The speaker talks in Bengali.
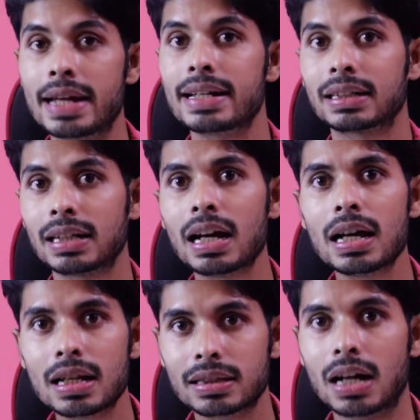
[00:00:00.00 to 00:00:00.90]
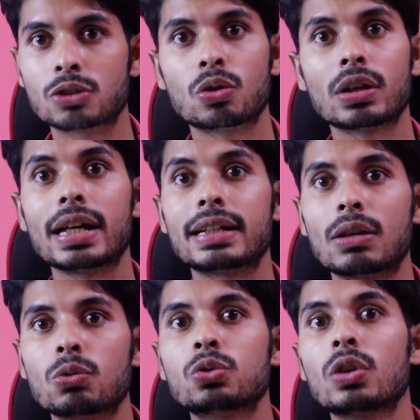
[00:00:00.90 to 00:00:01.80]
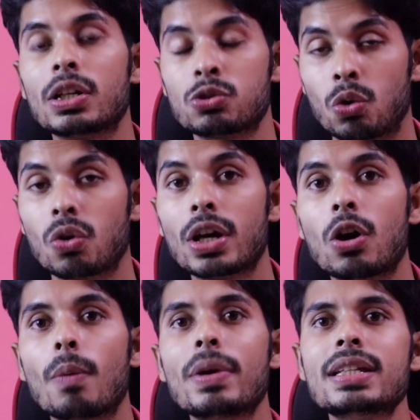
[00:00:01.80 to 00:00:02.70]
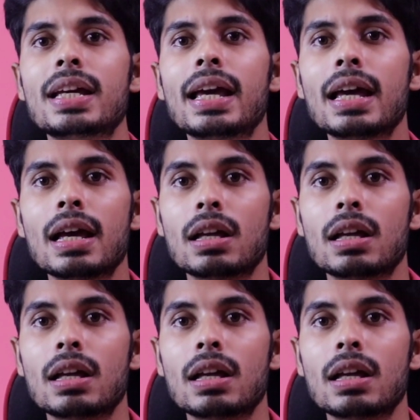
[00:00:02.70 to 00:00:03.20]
এটা একটা তার সঙ্গে এটার উত্তর এর সঙ্গে হবে যে